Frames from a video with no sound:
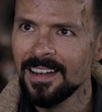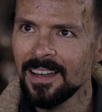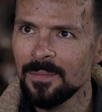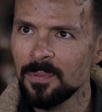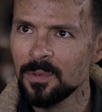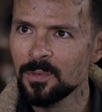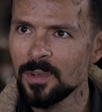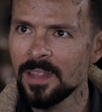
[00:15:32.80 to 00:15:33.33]
Le
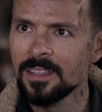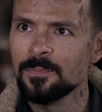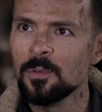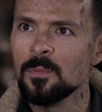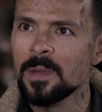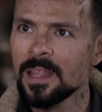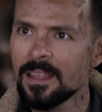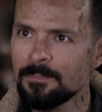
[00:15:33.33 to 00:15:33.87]
puse una
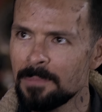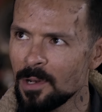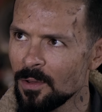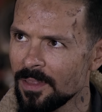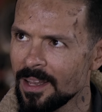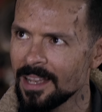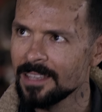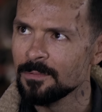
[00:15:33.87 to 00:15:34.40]
desplumada,
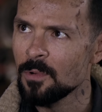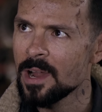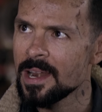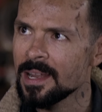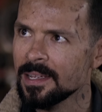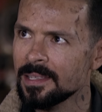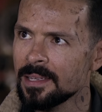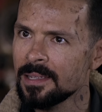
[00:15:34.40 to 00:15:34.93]
pero de las
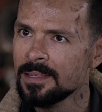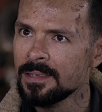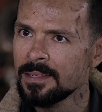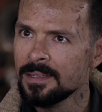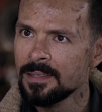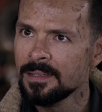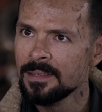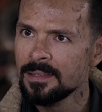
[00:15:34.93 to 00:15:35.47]
buenas.
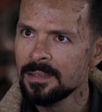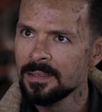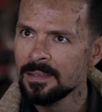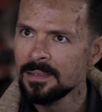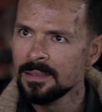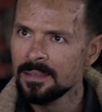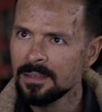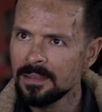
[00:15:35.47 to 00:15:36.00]

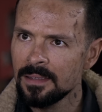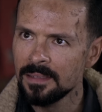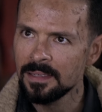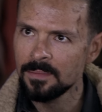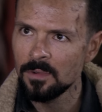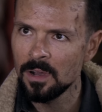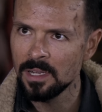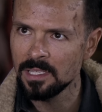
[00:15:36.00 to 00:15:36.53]

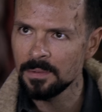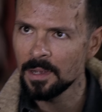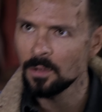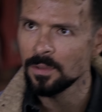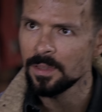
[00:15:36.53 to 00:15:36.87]
Esa mujer se va a